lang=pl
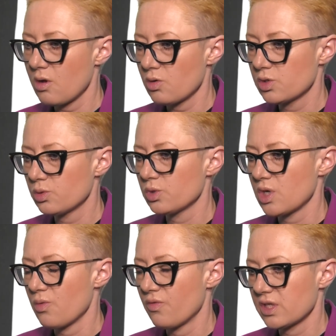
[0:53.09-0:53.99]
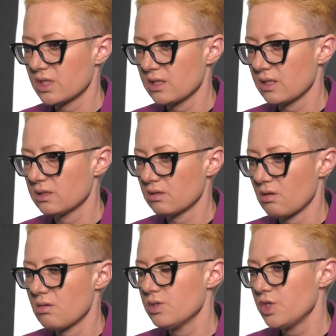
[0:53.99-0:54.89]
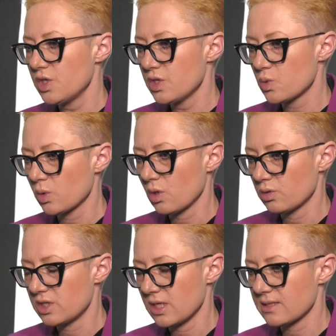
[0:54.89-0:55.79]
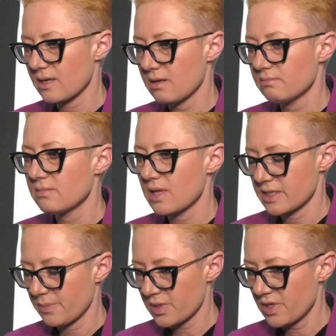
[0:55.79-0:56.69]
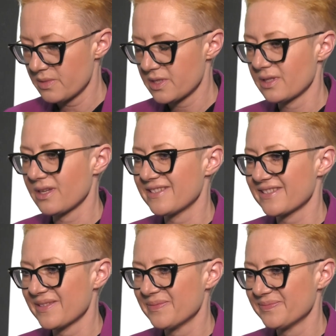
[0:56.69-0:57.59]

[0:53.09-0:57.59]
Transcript: Koszt udziału w warsztatach to 10 zł od dziecka. Zapraszamy serdecznie.